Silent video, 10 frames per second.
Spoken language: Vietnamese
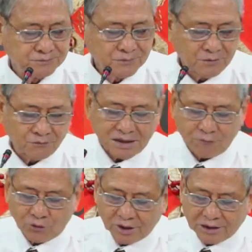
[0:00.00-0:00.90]
Và nhà
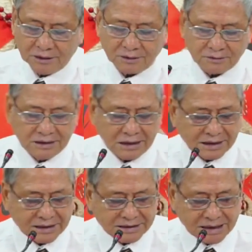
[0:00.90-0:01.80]
vua đã kinh, ghi lại
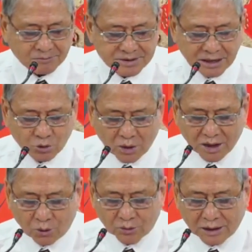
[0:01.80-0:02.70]
kinh nghiệm trên qua
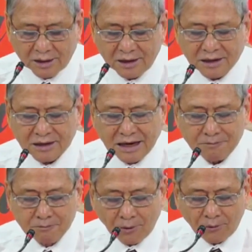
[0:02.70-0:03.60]
câu là Ngài
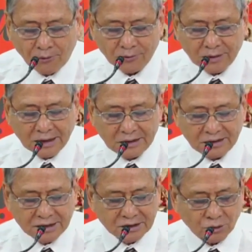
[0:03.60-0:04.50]
bổ lại
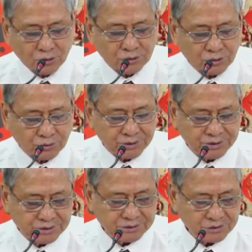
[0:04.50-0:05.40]
linh hồn tôi.